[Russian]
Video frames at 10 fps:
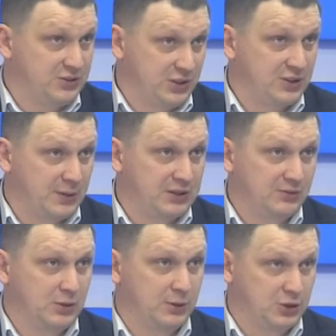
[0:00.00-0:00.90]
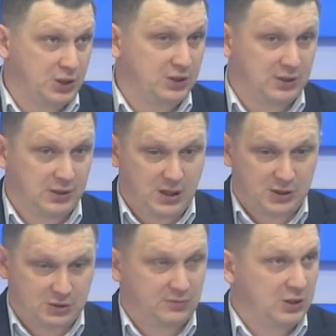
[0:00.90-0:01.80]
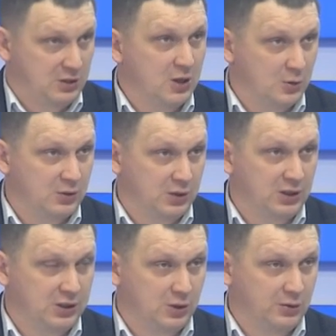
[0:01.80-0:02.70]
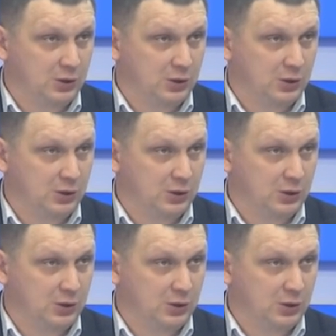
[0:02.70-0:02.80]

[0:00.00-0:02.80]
этих спортивных площадок и качества их, их, их